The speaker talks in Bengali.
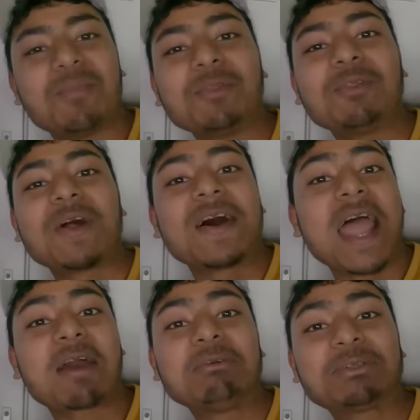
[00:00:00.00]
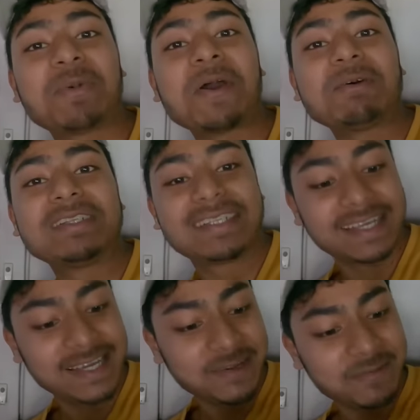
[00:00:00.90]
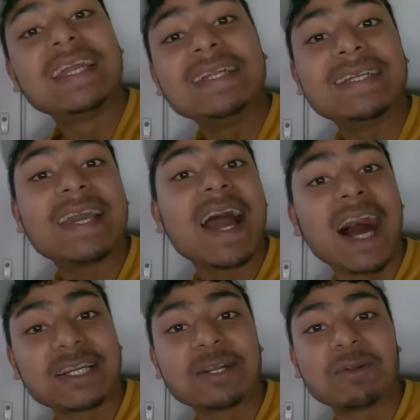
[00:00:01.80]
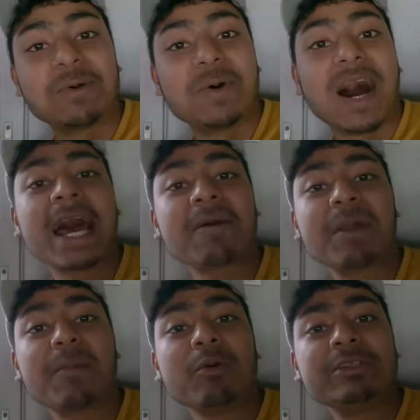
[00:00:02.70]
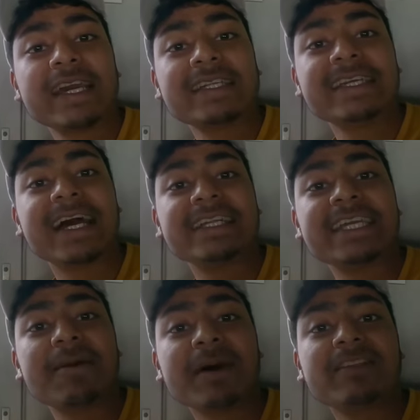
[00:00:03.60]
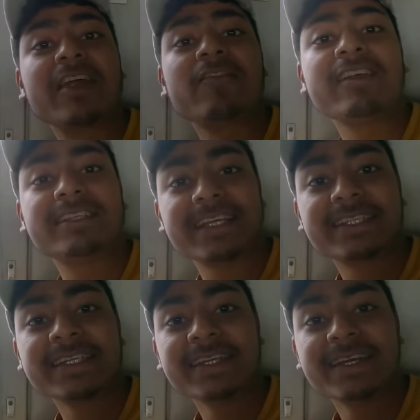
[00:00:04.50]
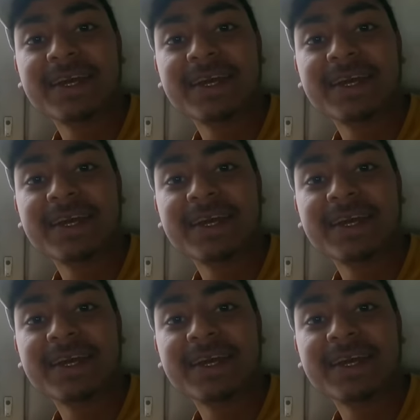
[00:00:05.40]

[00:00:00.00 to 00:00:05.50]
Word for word: বন্ধুরা এখন সময় হচ্ছে তিনটে আটান্ন আর আমরা পৌঁছে গেছি গাজিয়াবাদ রেলওয়ে স্টেশন